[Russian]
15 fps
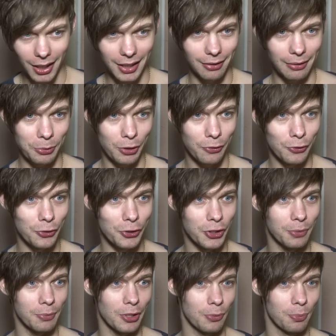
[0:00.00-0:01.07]
Я вообще всю жизнь
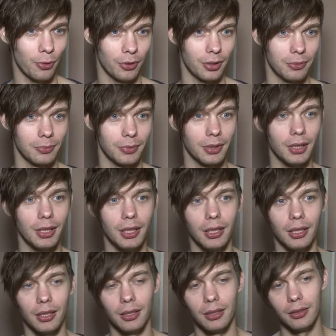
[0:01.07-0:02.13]
занимаюсь спортом,
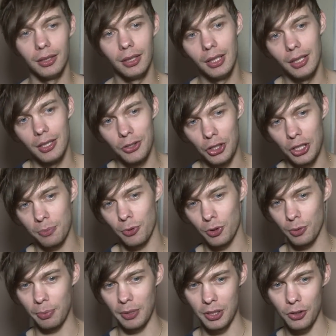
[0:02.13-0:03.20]
и сейчас
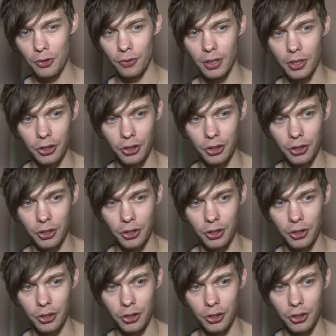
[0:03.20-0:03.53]
просто поддерживаю.